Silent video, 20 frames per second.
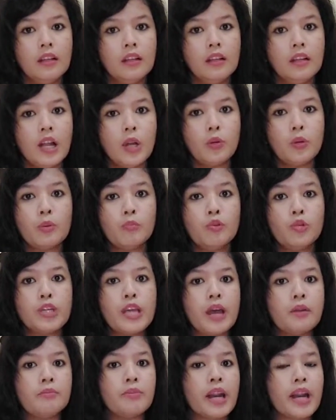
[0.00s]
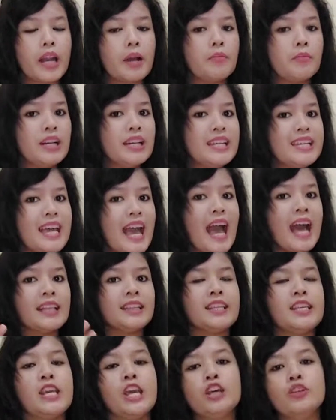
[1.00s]
Lalu kemudian mereka
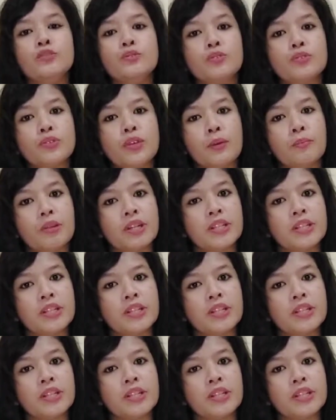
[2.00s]
melihat Yesus yang